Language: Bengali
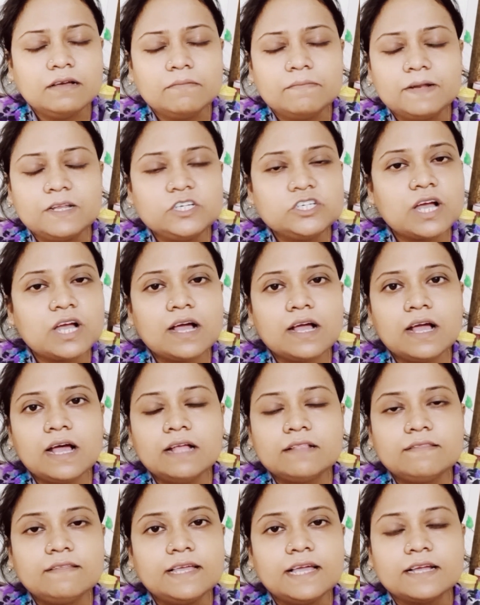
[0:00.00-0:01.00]
মানে
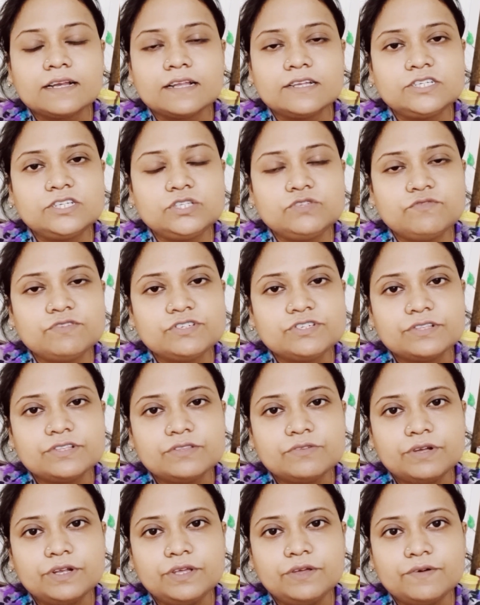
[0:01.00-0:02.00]
সাংঘাতিক একটা সিচুয়েশন
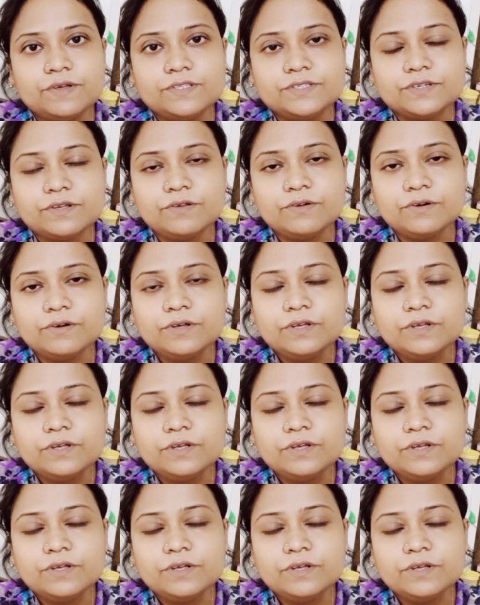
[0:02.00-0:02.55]
তৈরি হয়েছিল